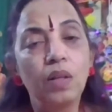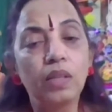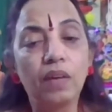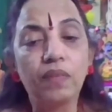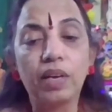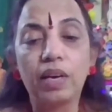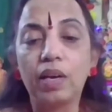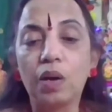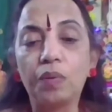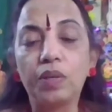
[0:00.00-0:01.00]
தேவையில்லை
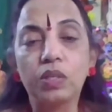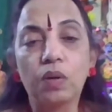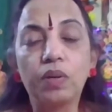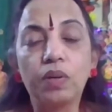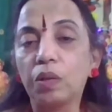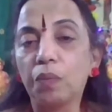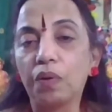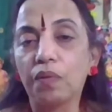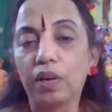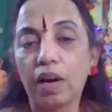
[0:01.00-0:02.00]
அப்படின்னு சொல்லிட்டு இது
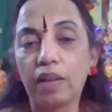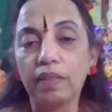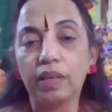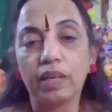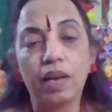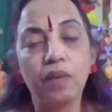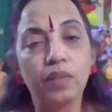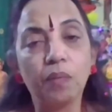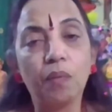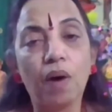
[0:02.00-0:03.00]
பண்ணுவாங்க அந்த நிலை
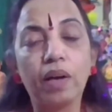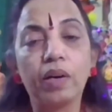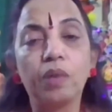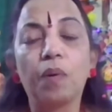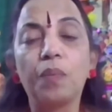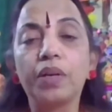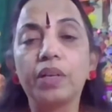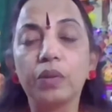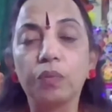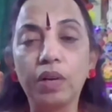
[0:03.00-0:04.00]
வந்து மாறணும்
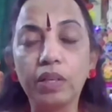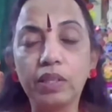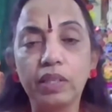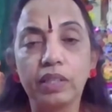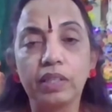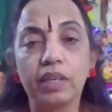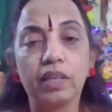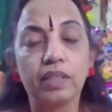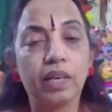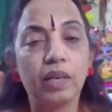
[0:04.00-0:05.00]
அப்படின்றத உணர்த்துறதுக்காக
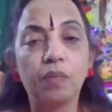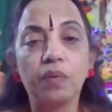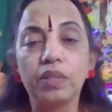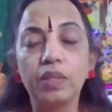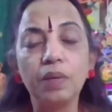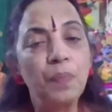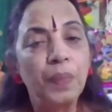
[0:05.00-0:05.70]
தான் நம்ம வந்து